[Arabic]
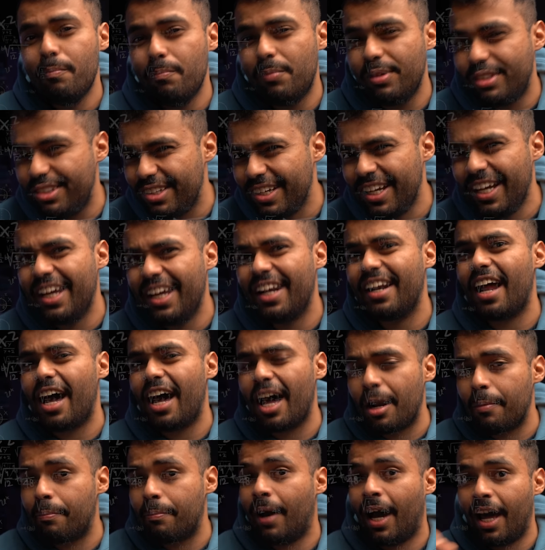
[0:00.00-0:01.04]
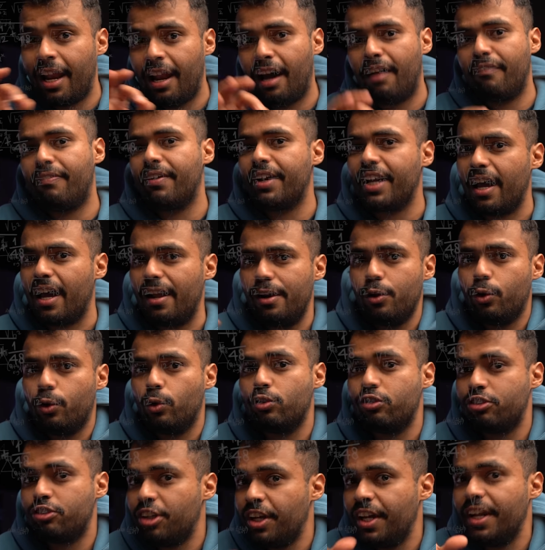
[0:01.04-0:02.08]
بسعر 4000 ريال اللي هو
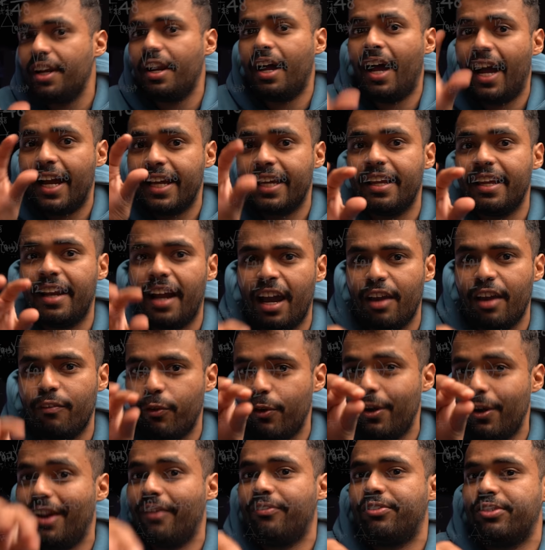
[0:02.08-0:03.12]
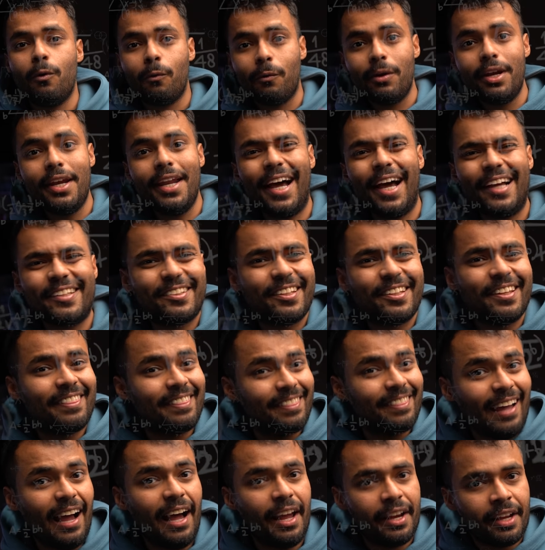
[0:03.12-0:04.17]
سعر حق الايفون نفسه والناس
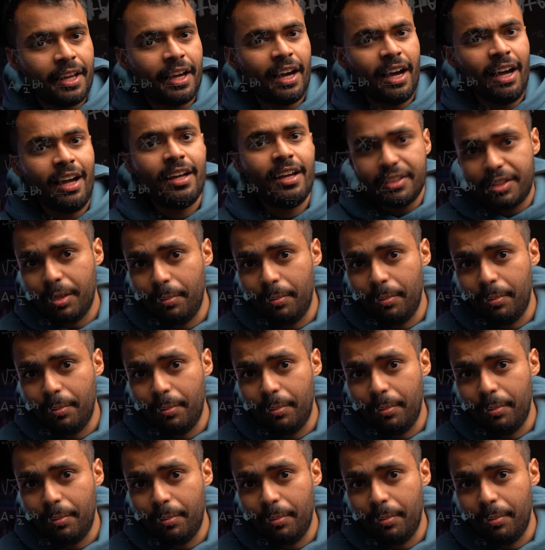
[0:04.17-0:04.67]
الثانيه